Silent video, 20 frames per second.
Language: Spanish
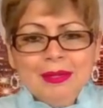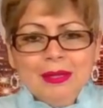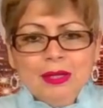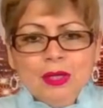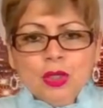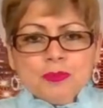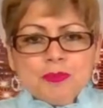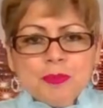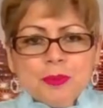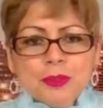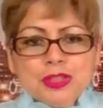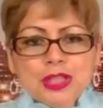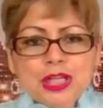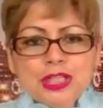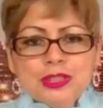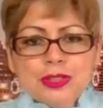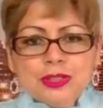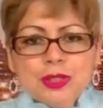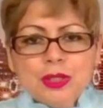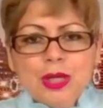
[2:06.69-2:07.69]
Los
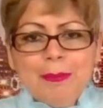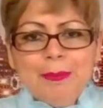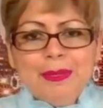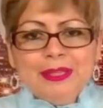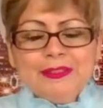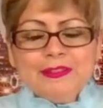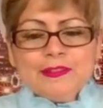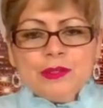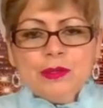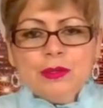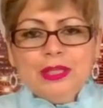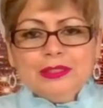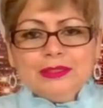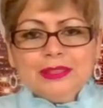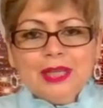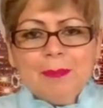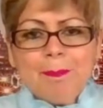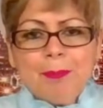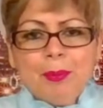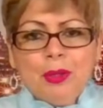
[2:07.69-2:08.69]
procesos solamente son el
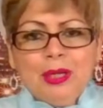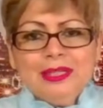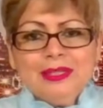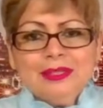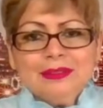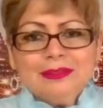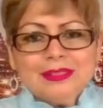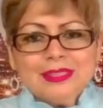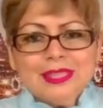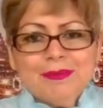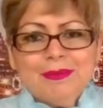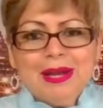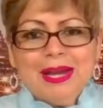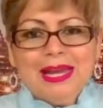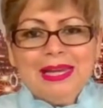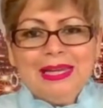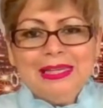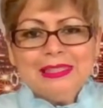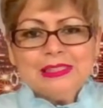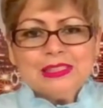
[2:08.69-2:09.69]
trampolín que te llevan
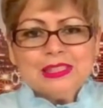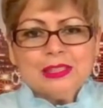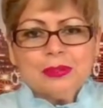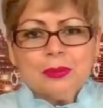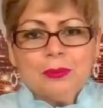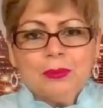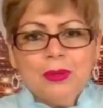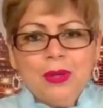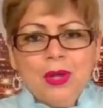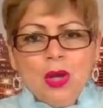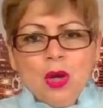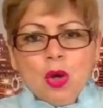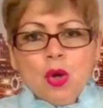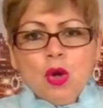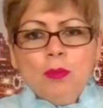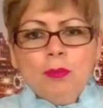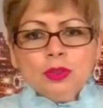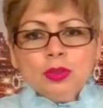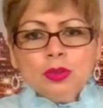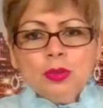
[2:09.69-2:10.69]
al éxito.
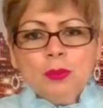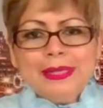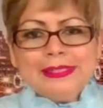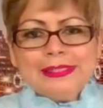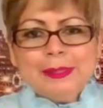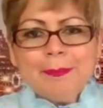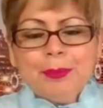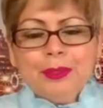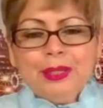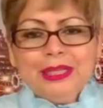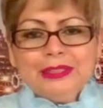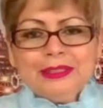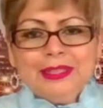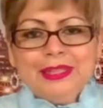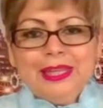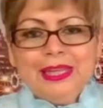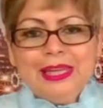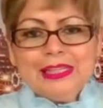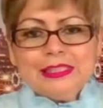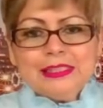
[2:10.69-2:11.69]
¿Cómo tú vas a poder
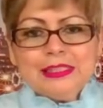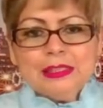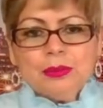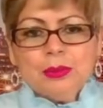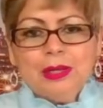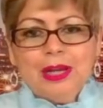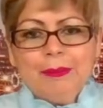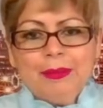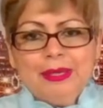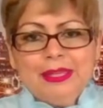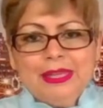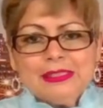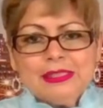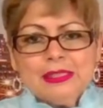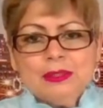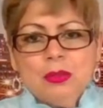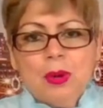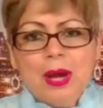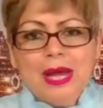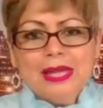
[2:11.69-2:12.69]
tener éxito en la vida si
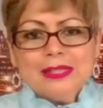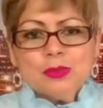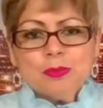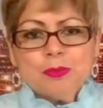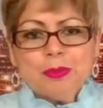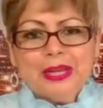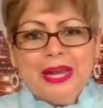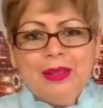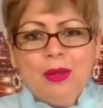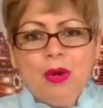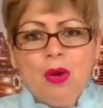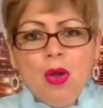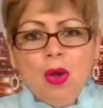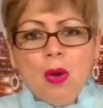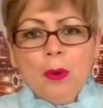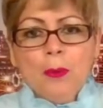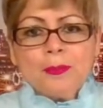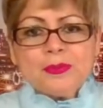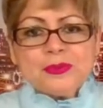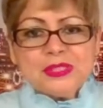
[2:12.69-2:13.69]
no has superado
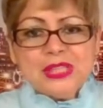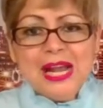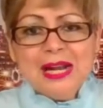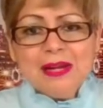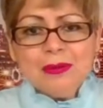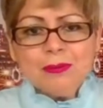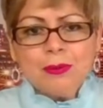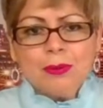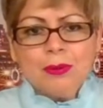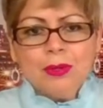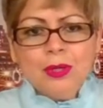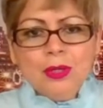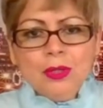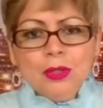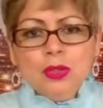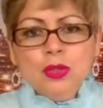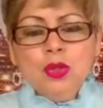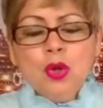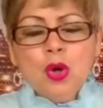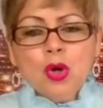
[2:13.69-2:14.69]
obstáculos?
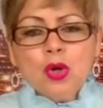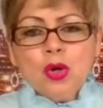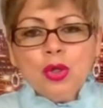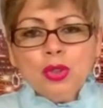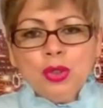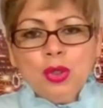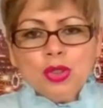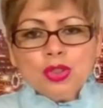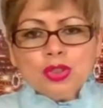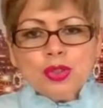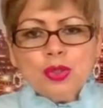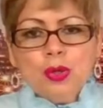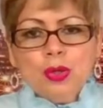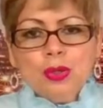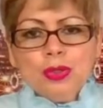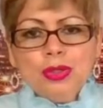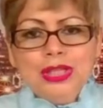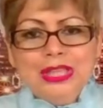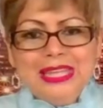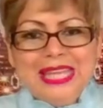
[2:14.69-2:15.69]
No conozco
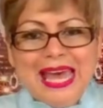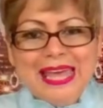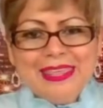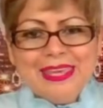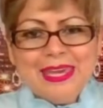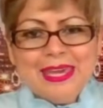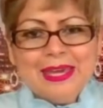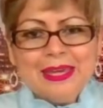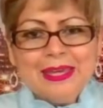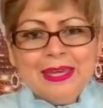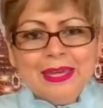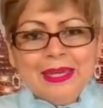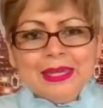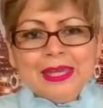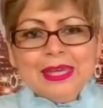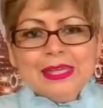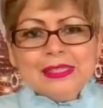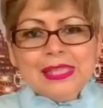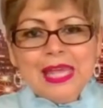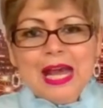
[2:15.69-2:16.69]
nadie
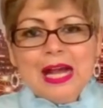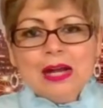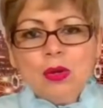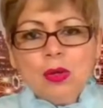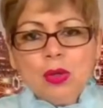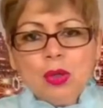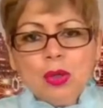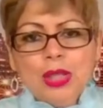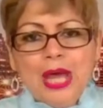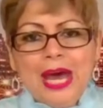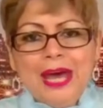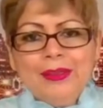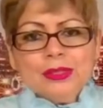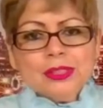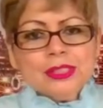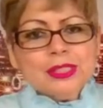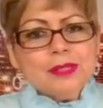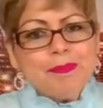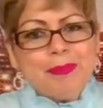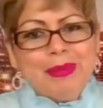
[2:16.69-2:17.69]
que se ha coronado
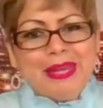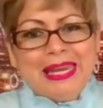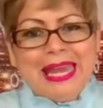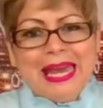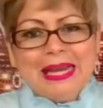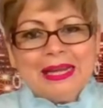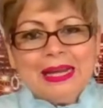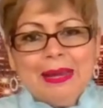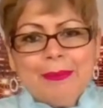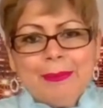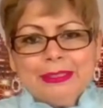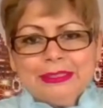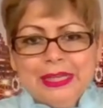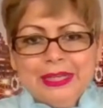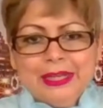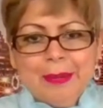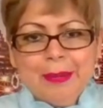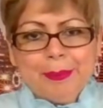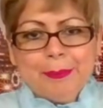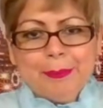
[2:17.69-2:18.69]
sin pelear la
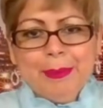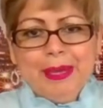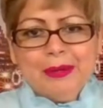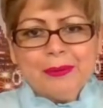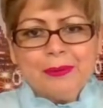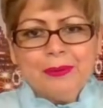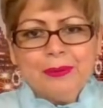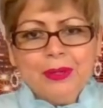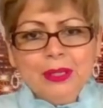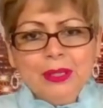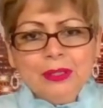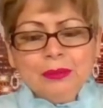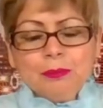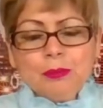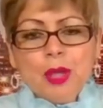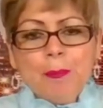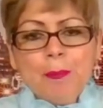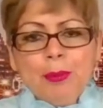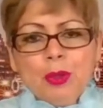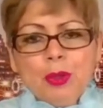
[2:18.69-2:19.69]
batalla primero.
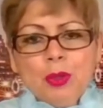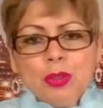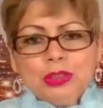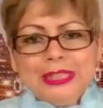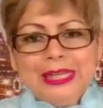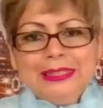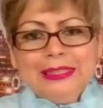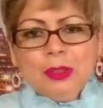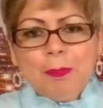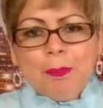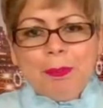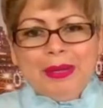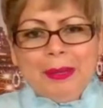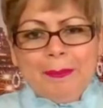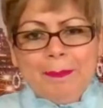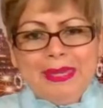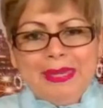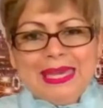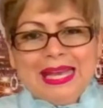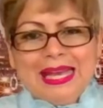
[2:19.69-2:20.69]
Entonces, por lo tanto, para
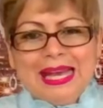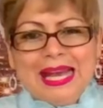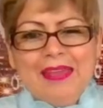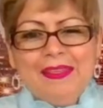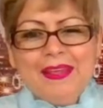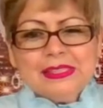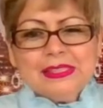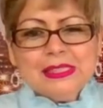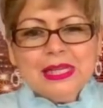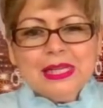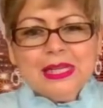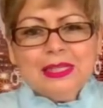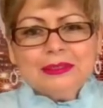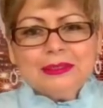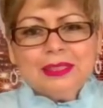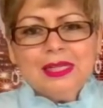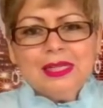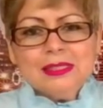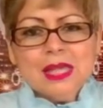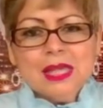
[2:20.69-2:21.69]
mí, cada
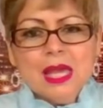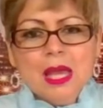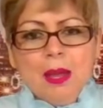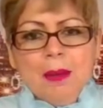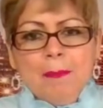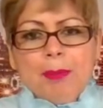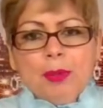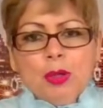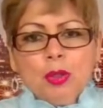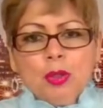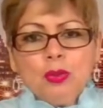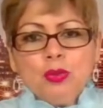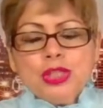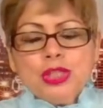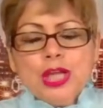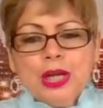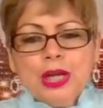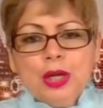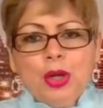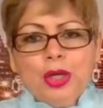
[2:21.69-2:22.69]
cicatriz produce
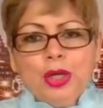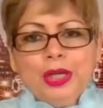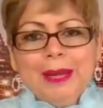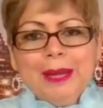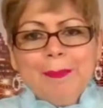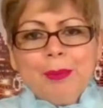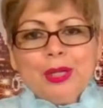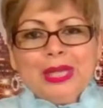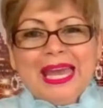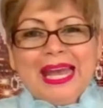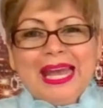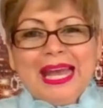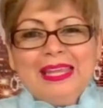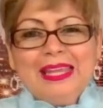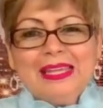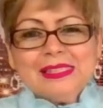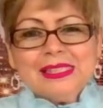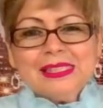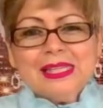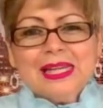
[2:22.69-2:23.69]
gloria porque
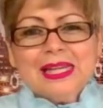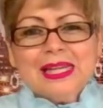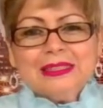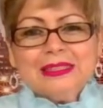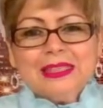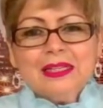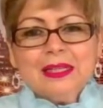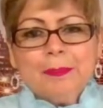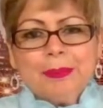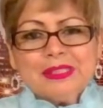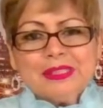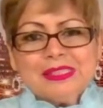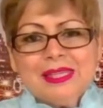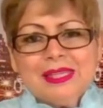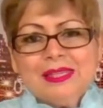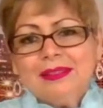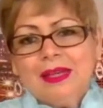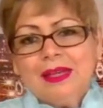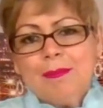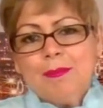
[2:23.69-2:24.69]
cada cicatriz
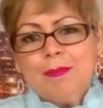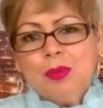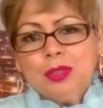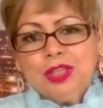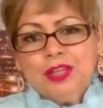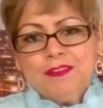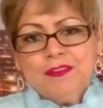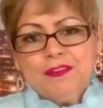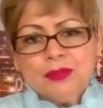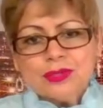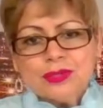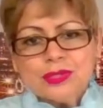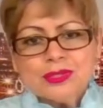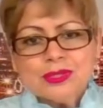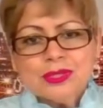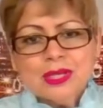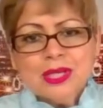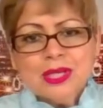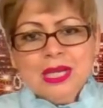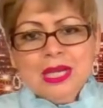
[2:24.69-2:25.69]
representa el amor de Dios
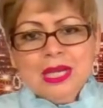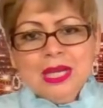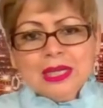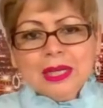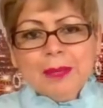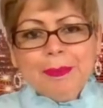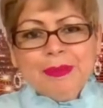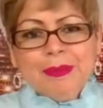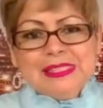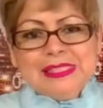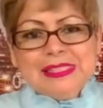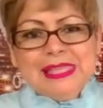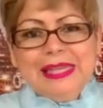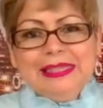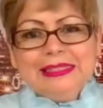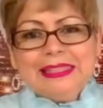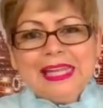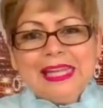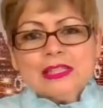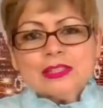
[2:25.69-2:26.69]

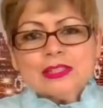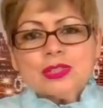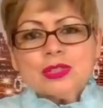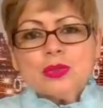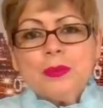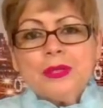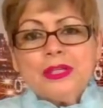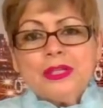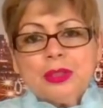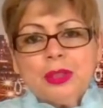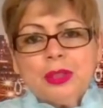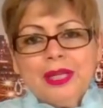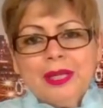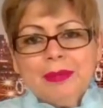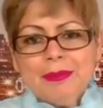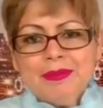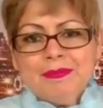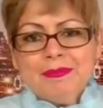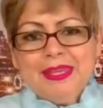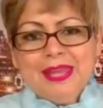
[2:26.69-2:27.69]
representa su victoria en
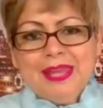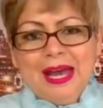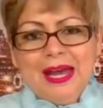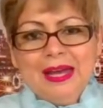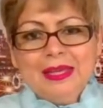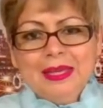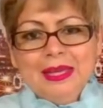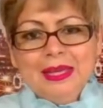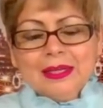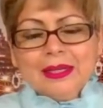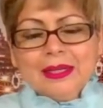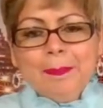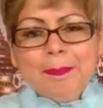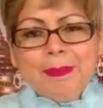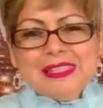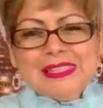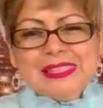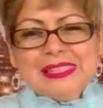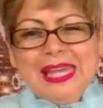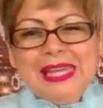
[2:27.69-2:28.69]
mi vida,
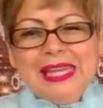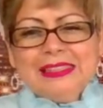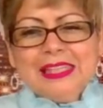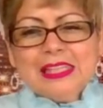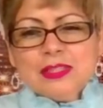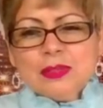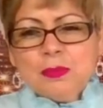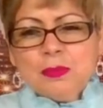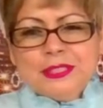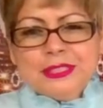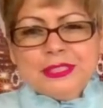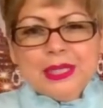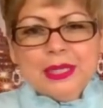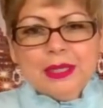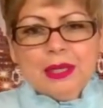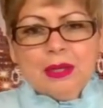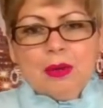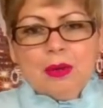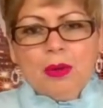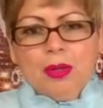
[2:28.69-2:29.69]
representa su
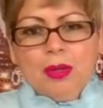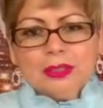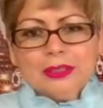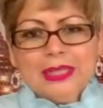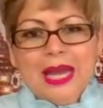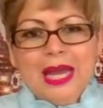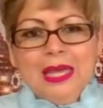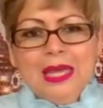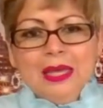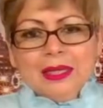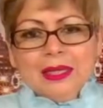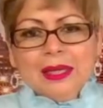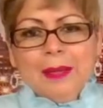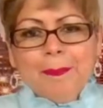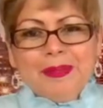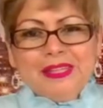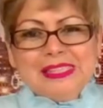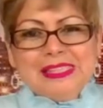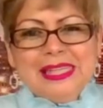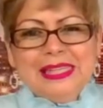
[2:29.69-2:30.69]
misericordia,
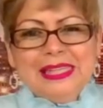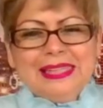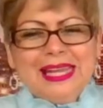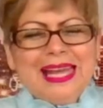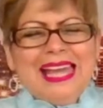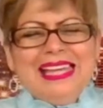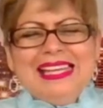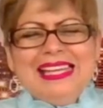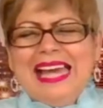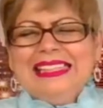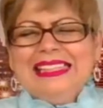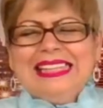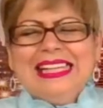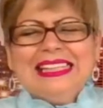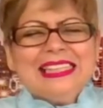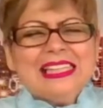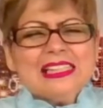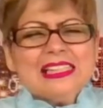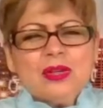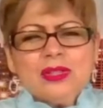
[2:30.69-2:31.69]
representa, hay,
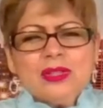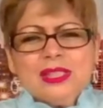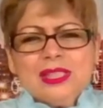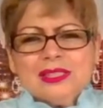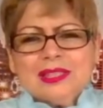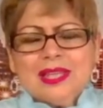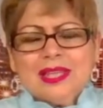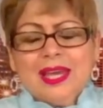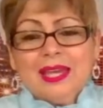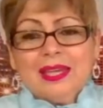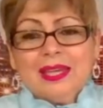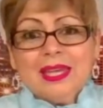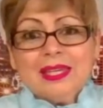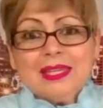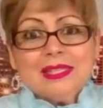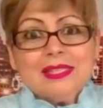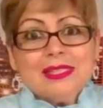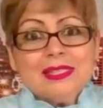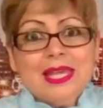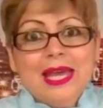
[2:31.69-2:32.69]
tantas cosas que, que
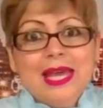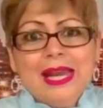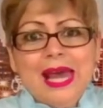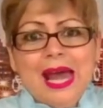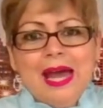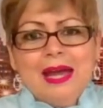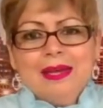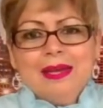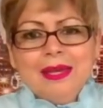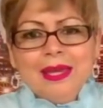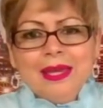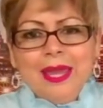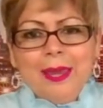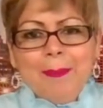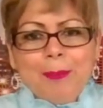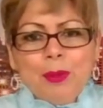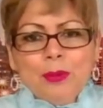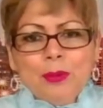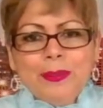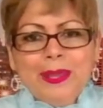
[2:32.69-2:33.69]
quisiera
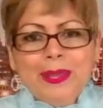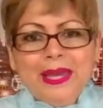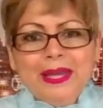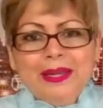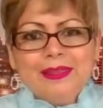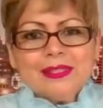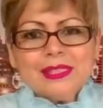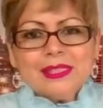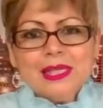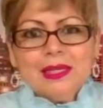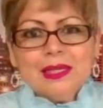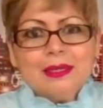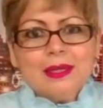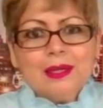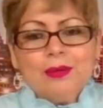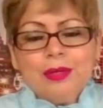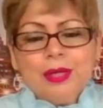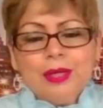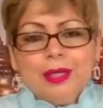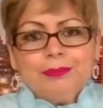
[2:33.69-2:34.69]
eh, poner y decir y
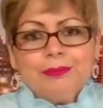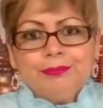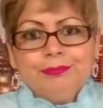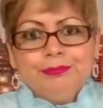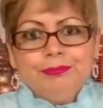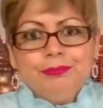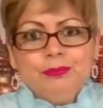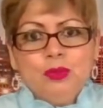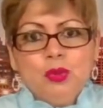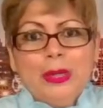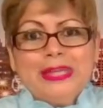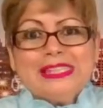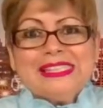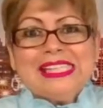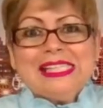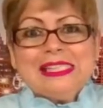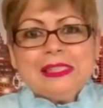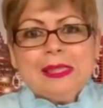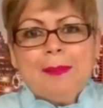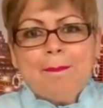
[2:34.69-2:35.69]
creo que no
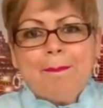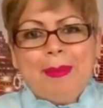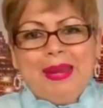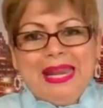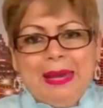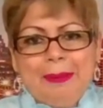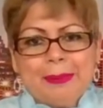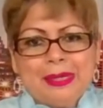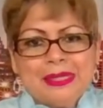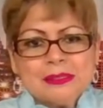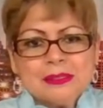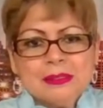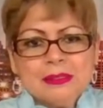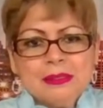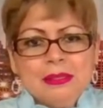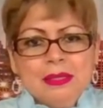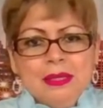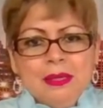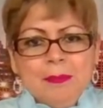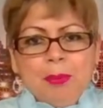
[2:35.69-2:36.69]
existen palabras,
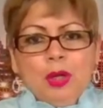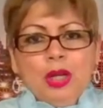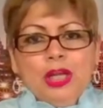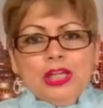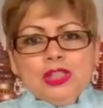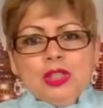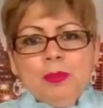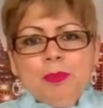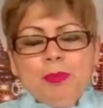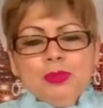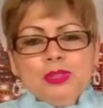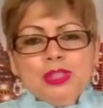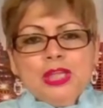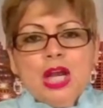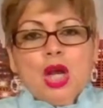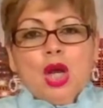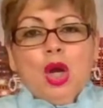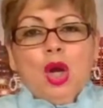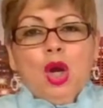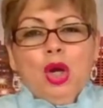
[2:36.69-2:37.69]
por eso
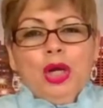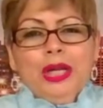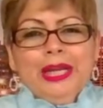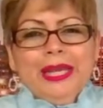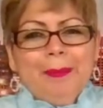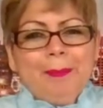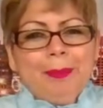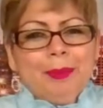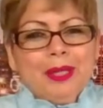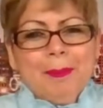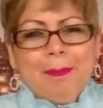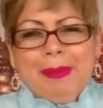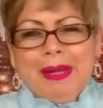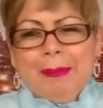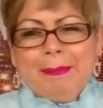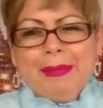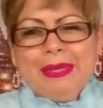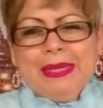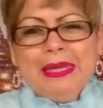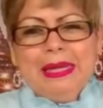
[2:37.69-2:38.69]
puse gloria, porque para
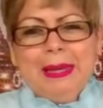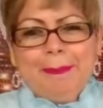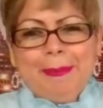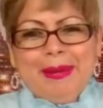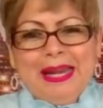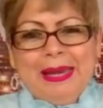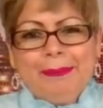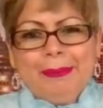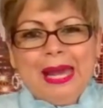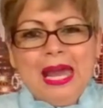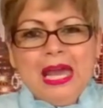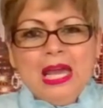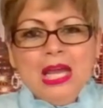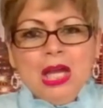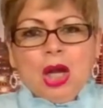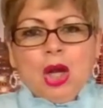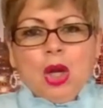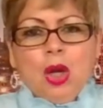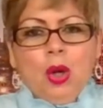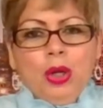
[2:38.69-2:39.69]
mí la palabra
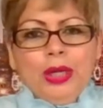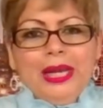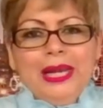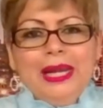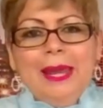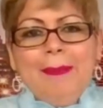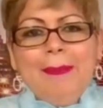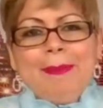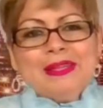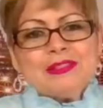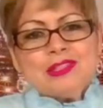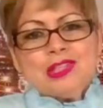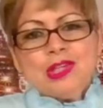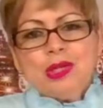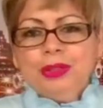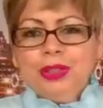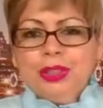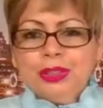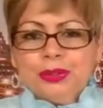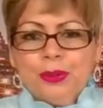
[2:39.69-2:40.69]
gloria es la
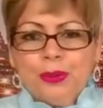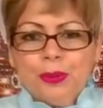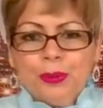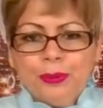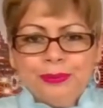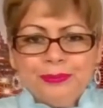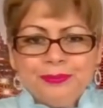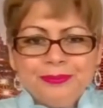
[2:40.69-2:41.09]
expansión de todo.